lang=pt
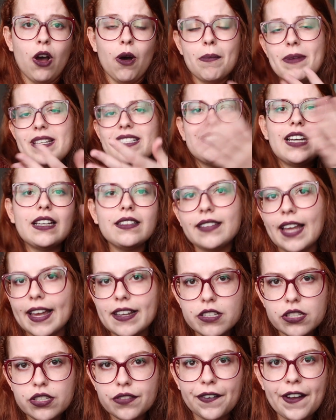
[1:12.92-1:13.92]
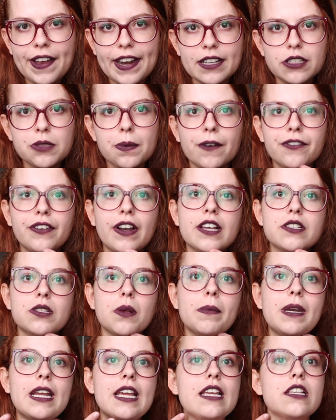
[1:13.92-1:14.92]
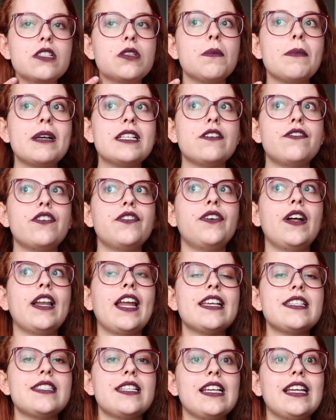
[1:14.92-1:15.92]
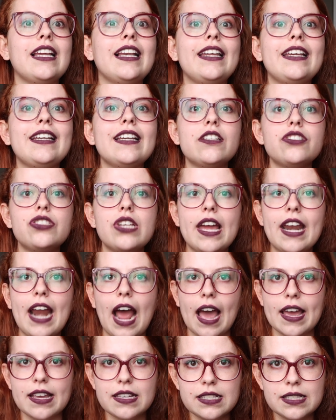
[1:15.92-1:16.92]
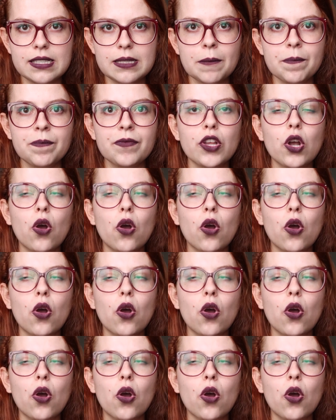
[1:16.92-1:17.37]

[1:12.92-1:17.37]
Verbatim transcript: uma estratégia diferente para falar sobre isso, mas eu vou falar assim, em linhas gerais,